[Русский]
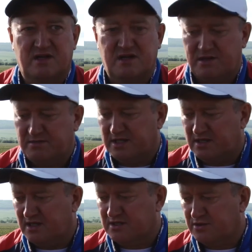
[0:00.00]
э,
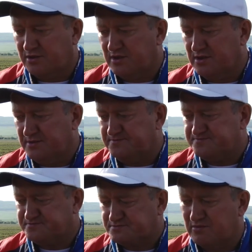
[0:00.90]
ребят настроено.
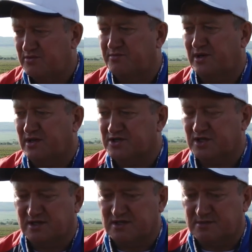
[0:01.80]
Будем
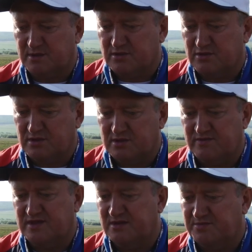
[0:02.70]
приглашать на Сабантуй.
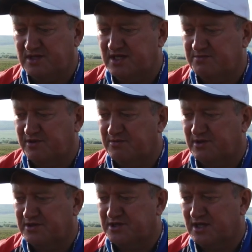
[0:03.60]
250
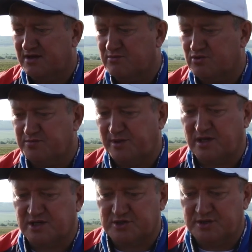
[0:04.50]
примерно человек будут
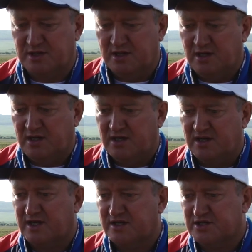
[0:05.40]
приглашены.
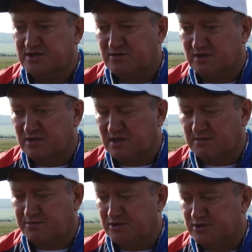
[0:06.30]
И, конечно же, вот
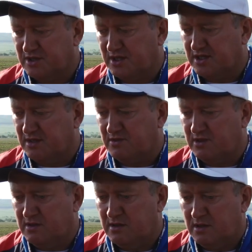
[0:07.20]
как прошлые года
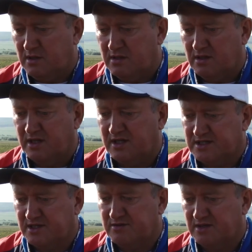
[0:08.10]
мы
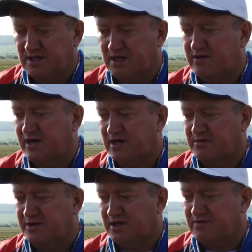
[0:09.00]
анонсировали и
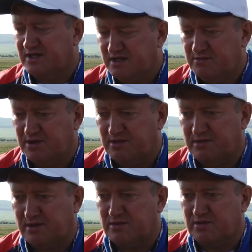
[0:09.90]
говорили перед весенними
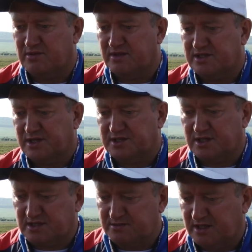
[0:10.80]
полевыми работами на
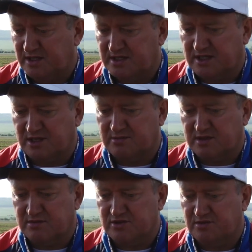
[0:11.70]
встречах с механизаторами
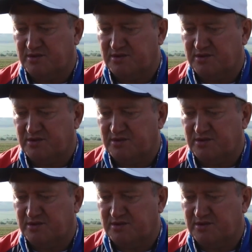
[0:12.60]
о том, что